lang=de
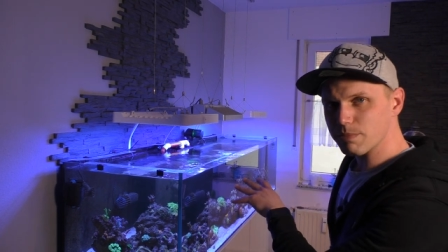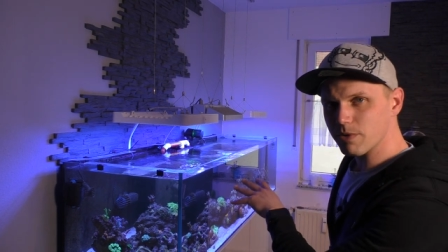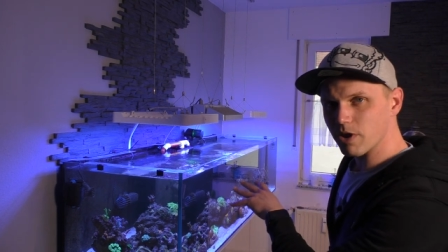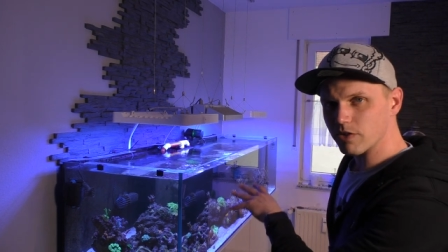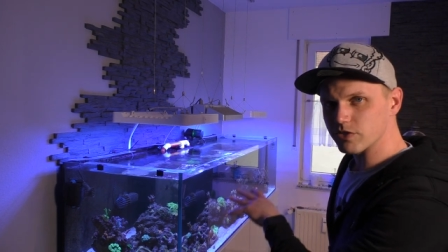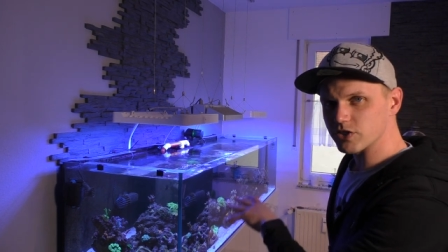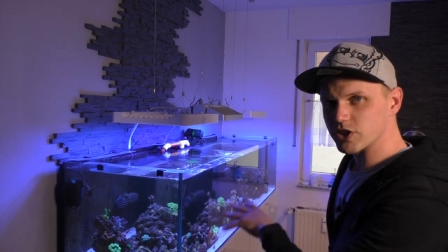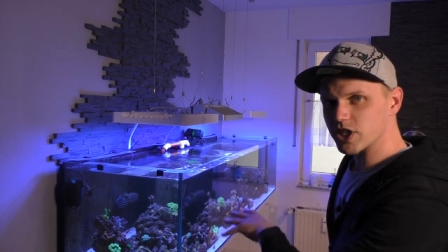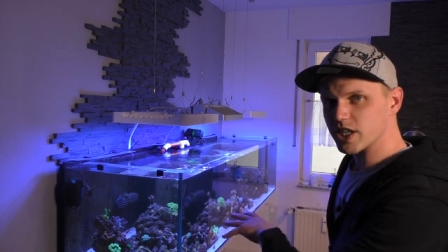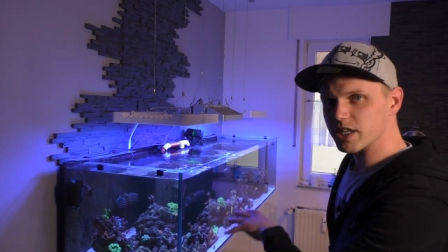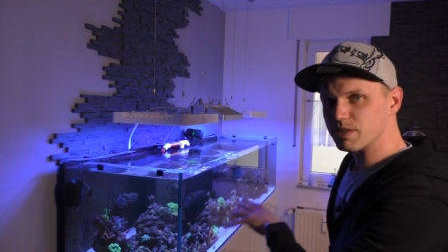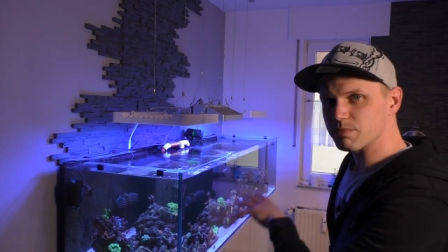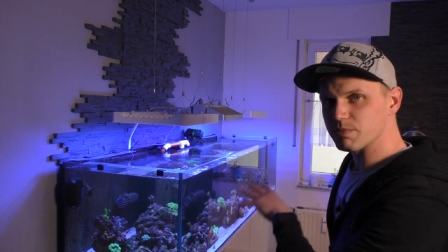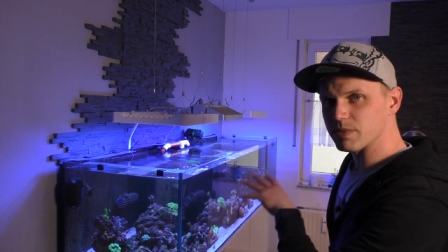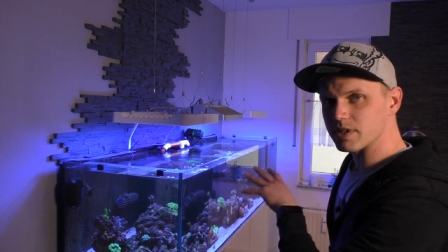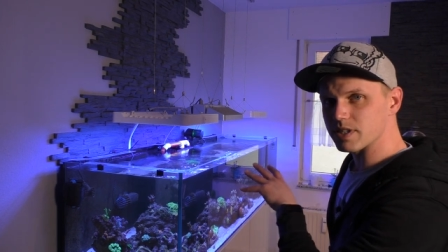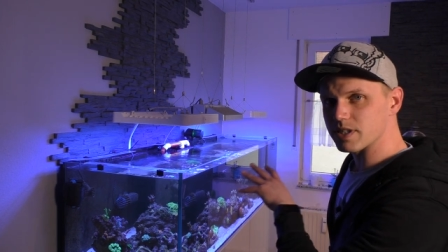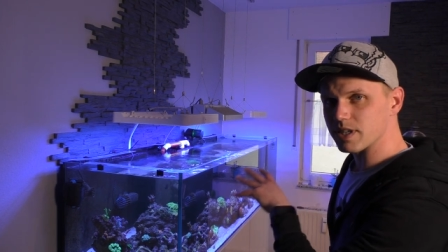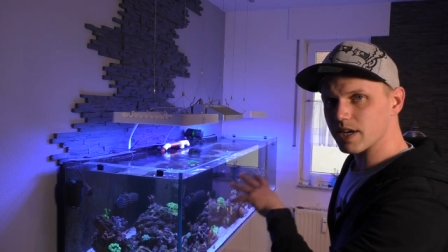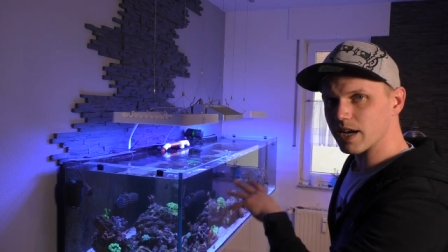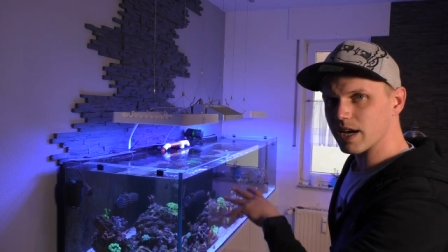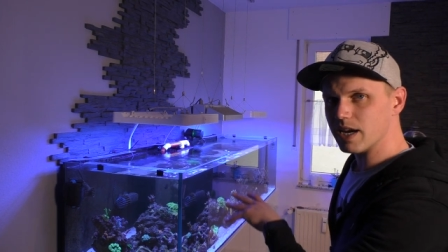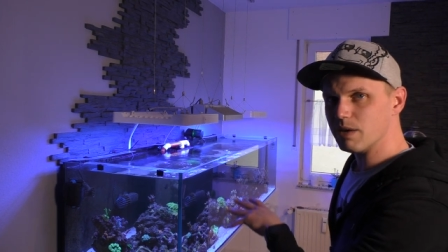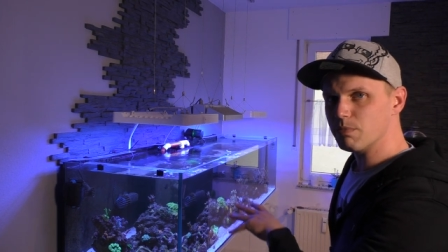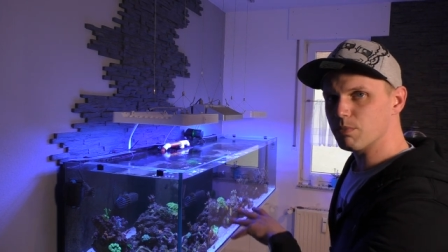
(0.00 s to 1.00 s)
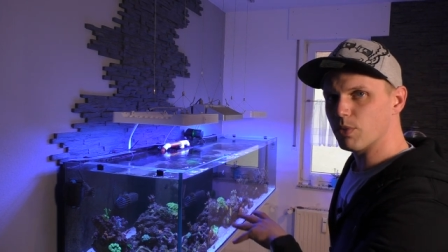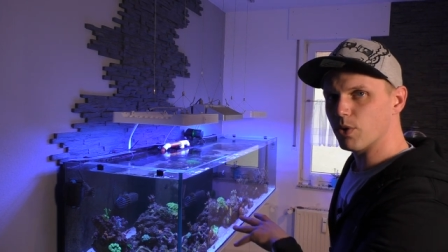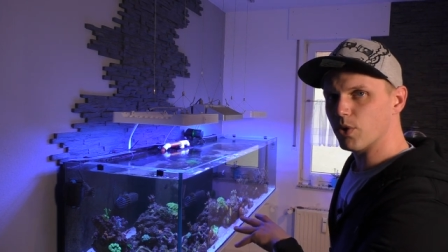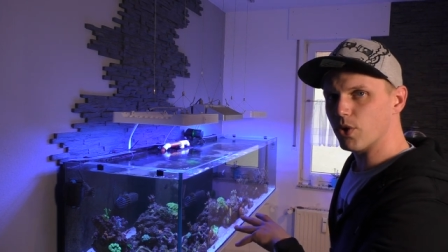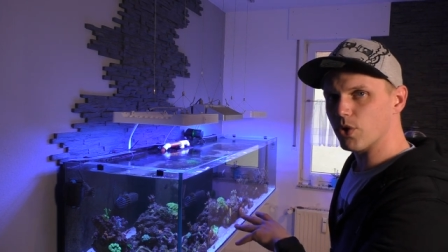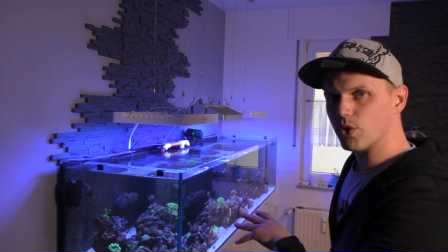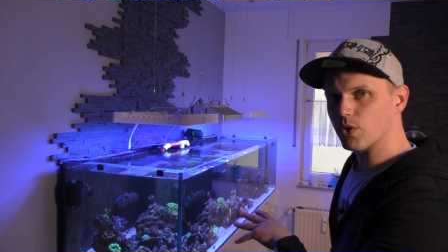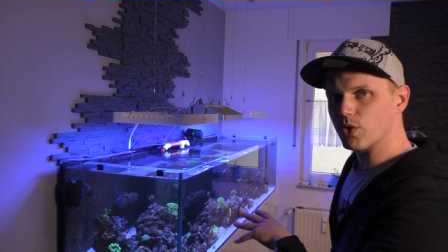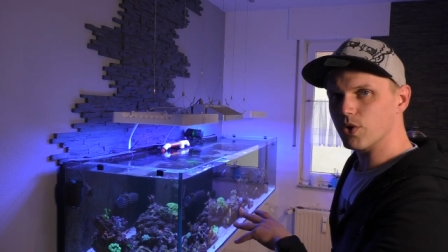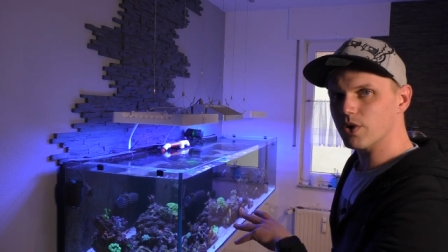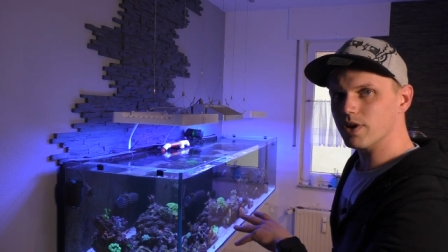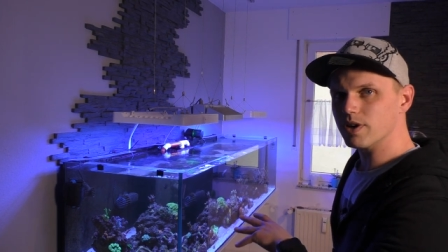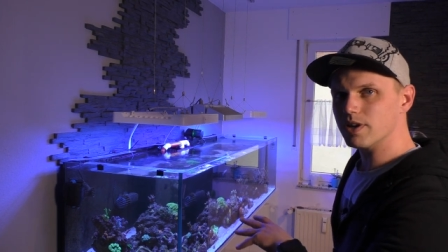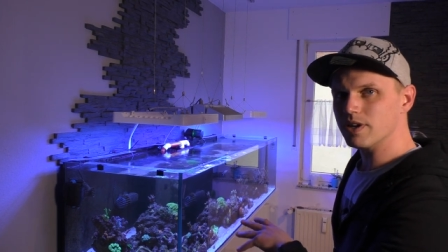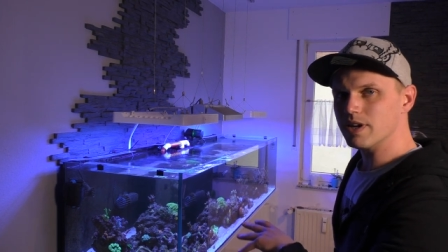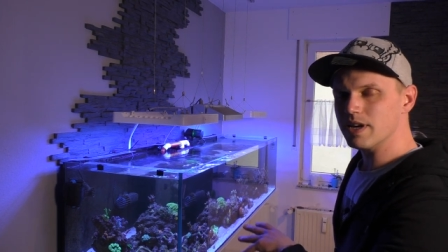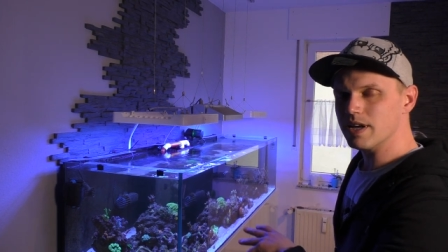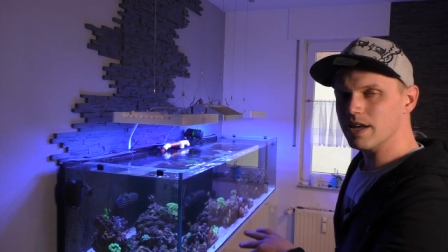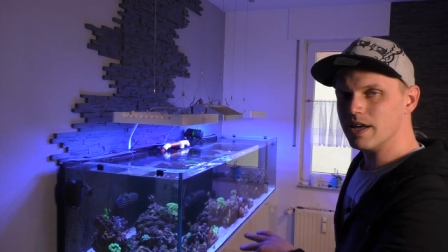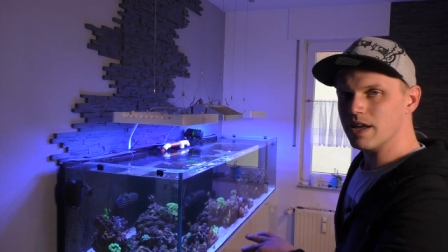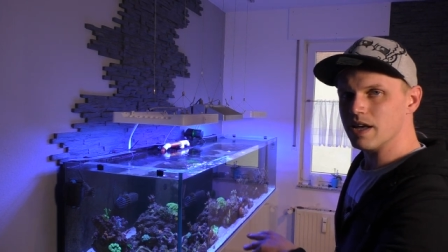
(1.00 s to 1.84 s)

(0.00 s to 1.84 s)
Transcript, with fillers: Ablaufschacht mit drei Bohrungen,